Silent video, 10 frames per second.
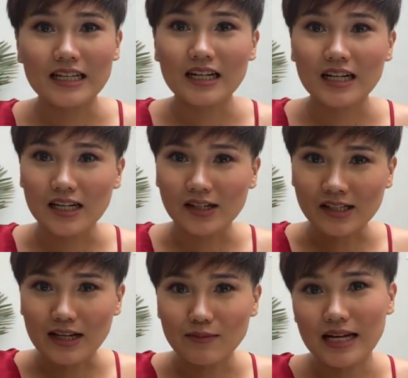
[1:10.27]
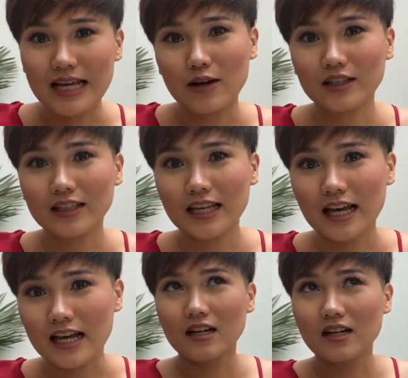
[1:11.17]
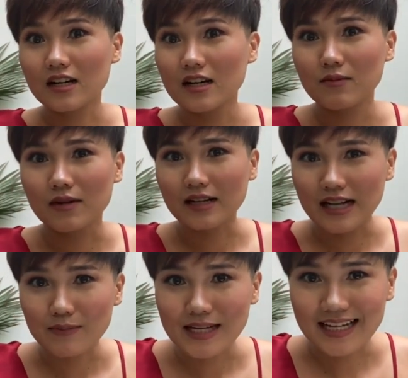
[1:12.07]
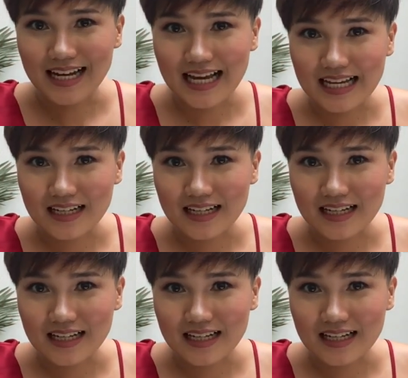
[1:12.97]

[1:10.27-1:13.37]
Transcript: เคยเรียนมาแล้วตั้งแต่เริ่มเรียนภาษาไทย